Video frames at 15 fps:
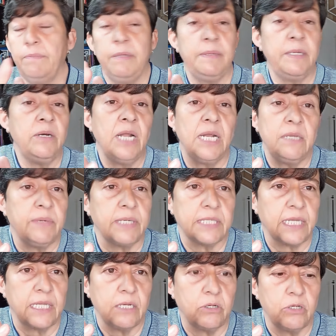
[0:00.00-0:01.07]
Primero, la
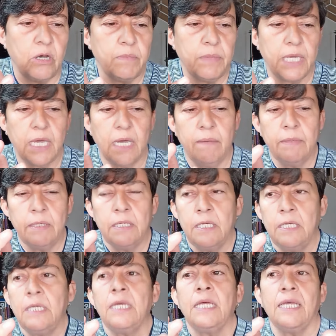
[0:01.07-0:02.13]
libertad económica
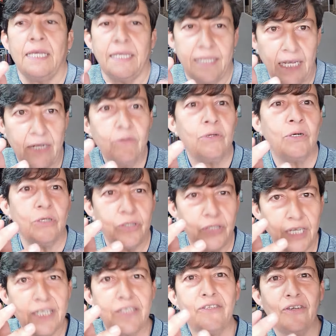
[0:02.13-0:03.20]
en un
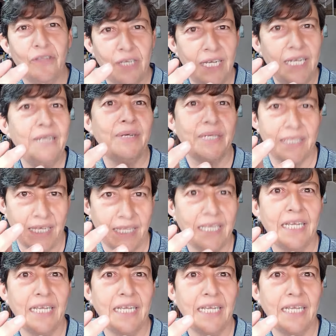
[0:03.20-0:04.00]
contexto de libertad